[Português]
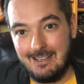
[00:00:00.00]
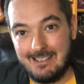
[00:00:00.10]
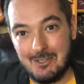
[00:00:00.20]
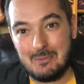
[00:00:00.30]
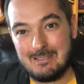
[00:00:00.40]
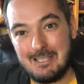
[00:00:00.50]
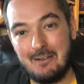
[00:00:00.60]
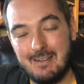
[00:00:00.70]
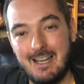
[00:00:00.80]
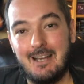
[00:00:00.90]
ele não
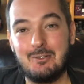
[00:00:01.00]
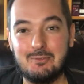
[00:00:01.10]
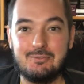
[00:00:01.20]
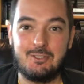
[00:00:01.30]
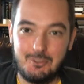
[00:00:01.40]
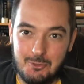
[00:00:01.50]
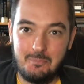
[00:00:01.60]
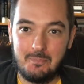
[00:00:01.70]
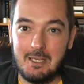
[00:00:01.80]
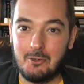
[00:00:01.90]
mostrava a cara num vídeo,
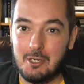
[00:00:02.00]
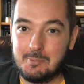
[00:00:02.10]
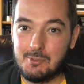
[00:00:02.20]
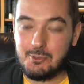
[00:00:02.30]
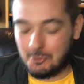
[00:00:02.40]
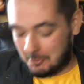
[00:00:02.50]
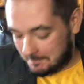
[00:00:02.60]
agora mostrou.